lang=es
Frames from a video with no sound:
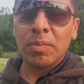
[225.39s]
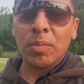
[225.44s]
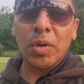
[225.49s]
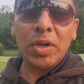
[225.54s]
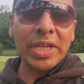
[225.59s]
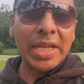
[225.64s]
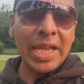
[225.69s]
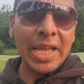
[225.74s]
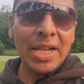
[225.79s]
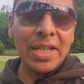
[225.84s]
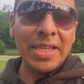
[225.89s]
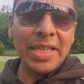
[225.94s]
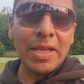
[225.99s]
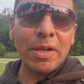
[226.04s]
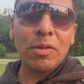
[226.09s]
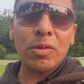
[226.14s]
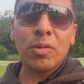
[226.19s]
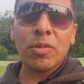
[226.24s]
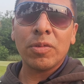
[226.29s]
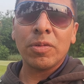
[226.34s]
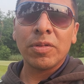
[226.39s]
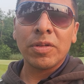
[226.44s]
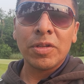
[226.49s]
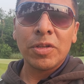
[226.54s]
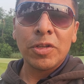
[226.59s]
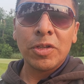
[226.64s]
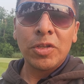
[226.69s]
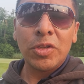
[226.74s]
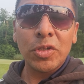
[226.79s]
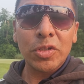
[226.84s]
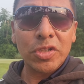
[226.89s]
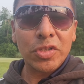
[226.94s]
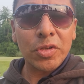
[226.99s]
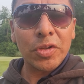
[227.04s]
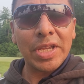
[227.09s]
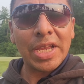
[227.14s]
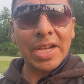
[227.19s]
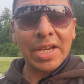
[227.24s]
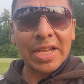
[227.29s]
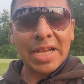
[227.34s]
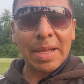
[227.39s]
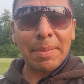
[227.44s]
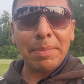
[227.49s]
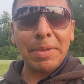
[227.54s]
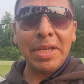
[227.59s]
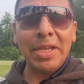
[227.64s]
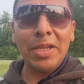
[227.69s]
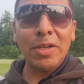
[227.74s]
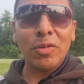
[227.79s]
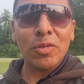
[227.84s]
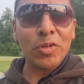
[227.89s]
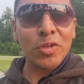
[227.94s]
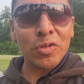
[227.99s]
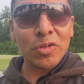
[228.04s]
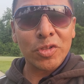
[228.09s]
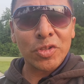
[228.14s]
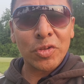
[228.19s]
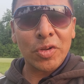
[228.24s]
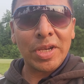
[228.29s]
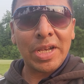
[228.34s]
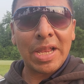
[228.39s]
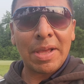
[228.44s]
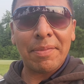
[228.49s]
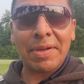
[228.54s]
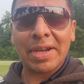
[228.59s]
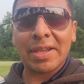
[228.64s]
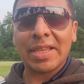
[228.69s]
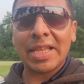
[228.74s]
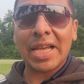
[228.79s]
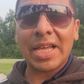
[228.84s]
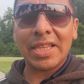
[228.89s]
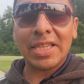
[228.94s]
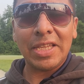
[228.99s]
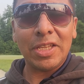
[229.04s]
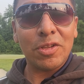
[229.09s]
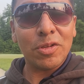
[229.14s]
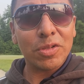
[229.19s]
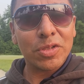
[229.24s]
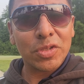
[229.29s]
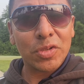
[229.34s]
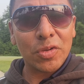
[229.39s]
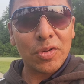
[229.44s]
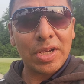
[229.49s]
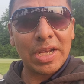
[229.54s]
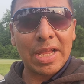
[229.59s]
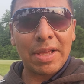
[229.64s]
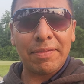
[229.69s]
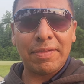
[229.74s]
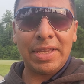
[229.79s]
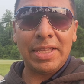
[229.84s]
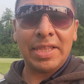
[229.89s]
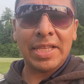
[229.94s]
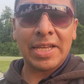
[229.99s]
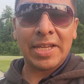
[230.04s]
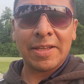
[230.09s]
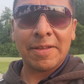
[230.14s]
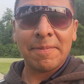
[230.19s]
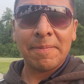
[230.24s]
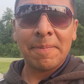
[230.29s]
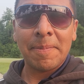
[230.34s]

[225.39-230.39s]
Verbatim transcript: Porque Él dijo, yo soy el camino, yo soy la verdad y yo soy la vida.